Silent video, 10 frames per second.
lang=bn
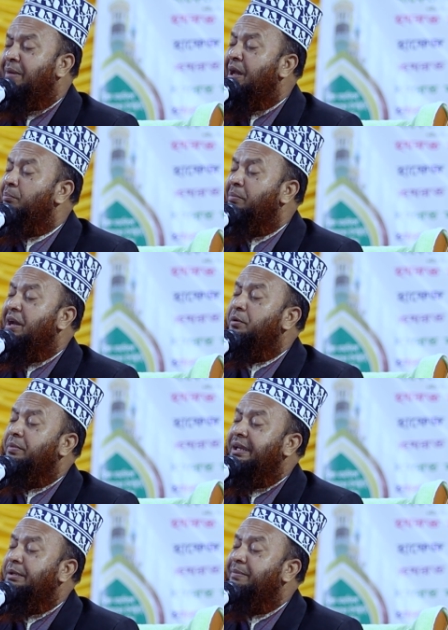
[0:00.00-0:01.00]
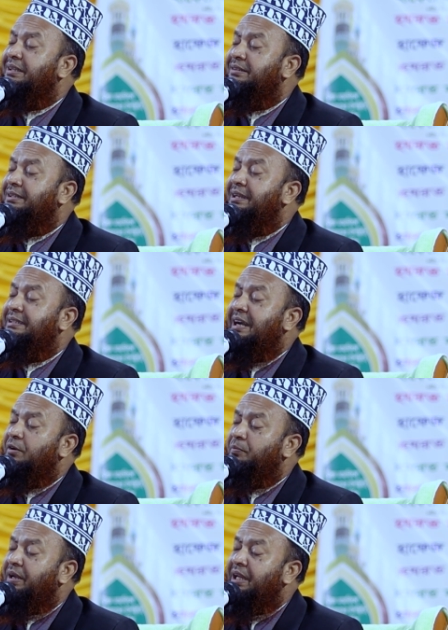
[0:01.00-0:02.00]
মান বাড়বেই বাড়তেই
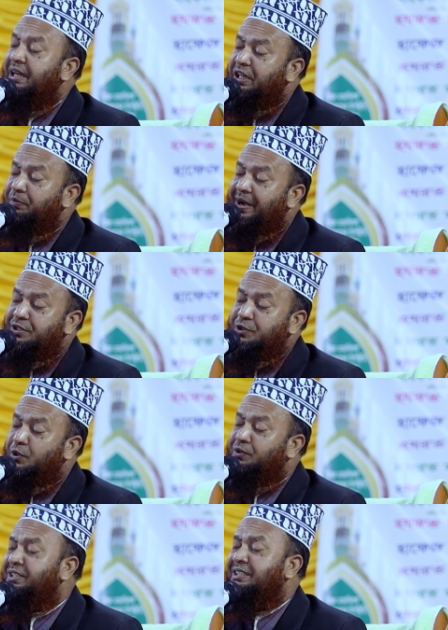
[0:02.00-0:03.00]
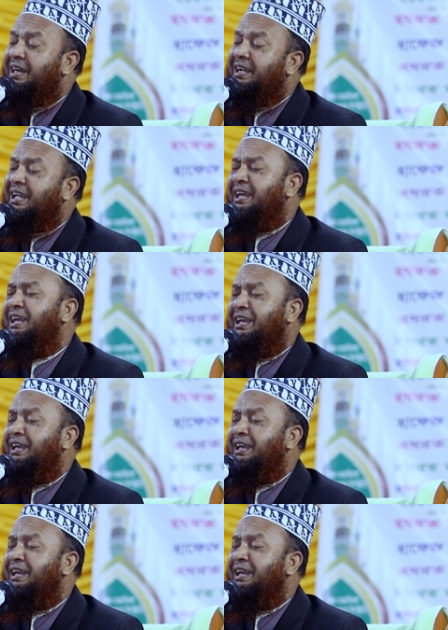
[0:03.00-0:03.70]
থাকবে ইমান যদি থাকে